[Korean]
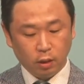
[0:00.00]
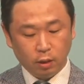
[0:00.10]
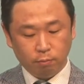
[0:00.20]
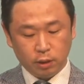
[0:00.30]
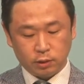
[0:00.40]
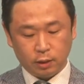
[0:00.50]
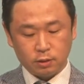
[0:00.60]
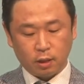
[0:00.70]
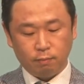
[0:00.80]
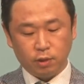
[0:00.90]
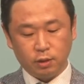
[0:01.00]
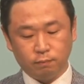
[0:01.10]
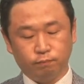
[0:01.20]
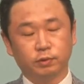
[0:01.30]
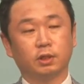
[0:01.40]
믿지 않는
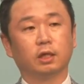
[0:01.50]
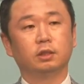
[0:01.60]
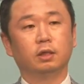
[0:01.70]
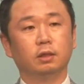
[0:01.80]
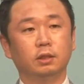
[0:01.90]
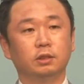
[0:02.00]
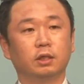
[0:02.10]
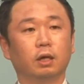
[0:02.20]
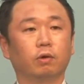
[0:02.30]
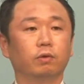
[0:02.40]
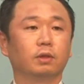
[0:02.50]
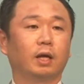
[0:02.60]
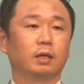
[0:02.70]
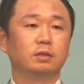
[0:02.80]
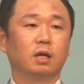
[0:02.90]
사람들은 자신을 의지하건
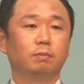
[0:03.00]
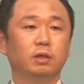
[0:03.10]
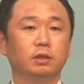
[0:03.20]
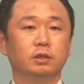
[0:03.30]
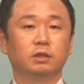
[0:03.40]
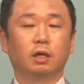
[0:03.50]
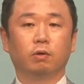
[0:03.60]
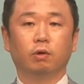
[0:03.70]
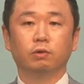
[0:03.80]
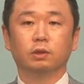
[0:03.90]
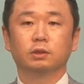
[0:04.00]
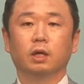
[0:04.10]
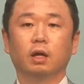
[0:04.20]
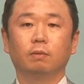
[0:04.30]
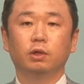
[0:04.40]
다른 사람을 의지하건
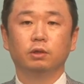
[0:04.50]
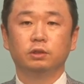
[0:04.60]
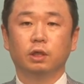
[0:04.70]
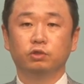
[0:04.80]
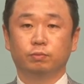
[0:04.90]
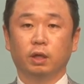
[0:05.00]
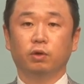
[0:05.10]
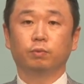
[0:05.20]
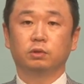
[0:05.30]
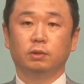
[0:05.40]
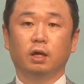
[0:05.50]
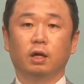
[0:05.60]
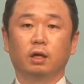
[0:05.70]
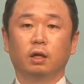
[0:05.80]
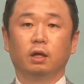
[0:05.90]
사람을 의지할 수밖에 없습니다.
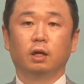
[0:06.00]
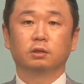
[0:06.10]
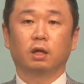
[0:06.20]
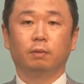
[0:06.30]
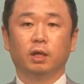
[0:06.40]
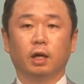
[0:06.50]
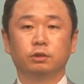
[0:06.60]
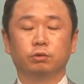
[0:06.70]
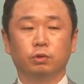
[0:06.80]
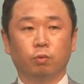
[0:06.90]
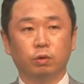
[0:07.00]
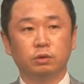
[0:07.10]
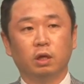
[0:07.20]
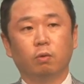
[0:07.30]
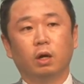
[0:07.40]
사람이 가지고 있는
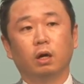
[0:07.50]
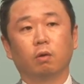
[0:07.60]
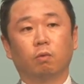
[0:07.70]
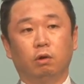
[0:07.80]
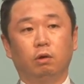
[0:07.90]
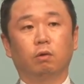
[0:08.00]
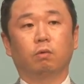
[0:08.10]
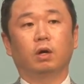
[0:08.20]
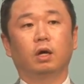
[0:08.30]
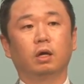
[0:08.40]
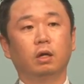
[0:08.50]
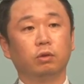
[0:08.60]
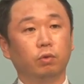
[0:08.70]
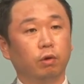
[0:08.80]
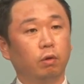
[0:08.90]
권세와 권력과
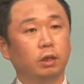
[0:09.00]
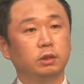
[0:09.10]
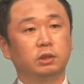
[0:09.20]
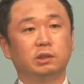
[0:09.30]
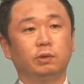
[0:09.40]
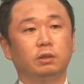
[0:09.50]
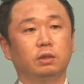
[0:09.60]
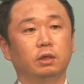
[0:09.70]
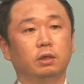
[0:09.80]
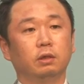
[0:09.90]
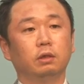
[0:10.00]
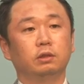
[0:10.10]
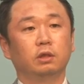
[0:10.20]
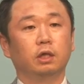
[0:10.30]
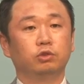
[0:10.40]
또 여러 가지 지위들을
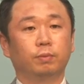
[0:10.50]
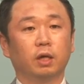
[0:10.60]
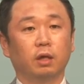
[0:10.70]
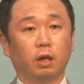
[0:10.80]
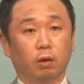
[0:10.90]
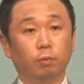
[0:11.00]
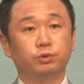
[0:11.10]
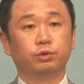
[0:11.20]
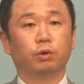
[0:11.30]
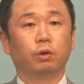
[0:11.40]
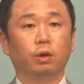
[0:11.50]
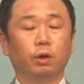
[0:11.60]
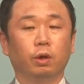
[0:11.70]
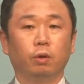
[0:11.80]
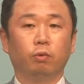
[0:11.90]
의지할 수밖에 없지요.
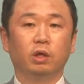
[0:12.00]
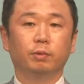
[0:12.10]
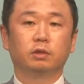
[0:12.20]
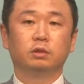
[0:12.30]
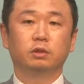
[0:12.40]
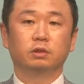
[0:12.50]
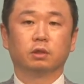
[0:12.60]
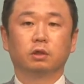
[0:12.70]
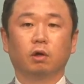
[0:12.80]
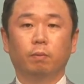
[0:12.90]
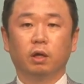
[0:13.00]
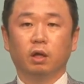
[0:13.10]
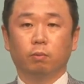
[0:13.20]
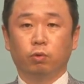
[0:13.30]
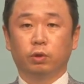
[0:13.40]
왜냐하면 그들은
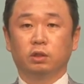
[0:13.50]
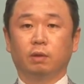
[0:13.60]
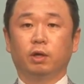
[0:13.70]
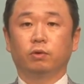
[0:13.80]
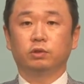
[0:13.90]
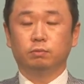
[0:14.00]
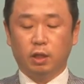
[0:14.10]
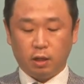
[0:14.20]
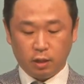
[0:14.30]
그것밖에 모르기 때문에 그렇습니다.